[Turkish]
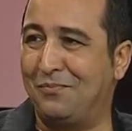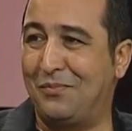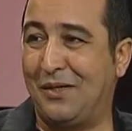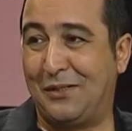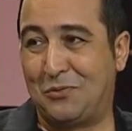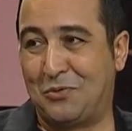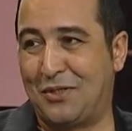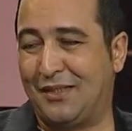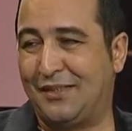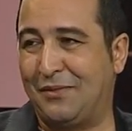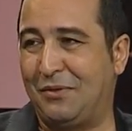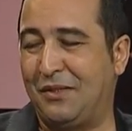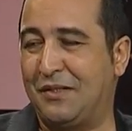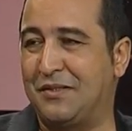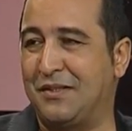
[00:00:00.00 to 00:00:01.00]
beni
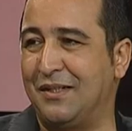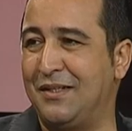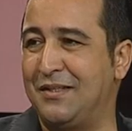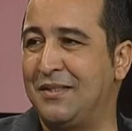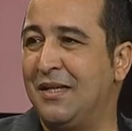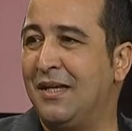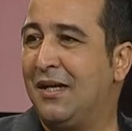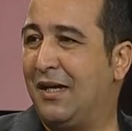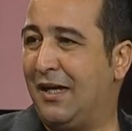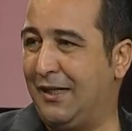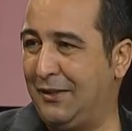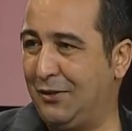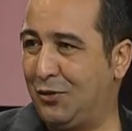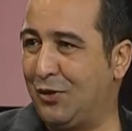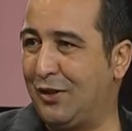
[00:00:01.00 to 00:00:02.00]
düzeltebilirseniz
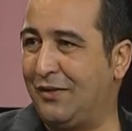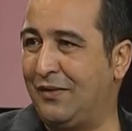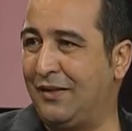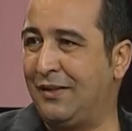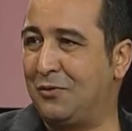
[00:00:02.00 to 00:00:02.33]
aynı görevi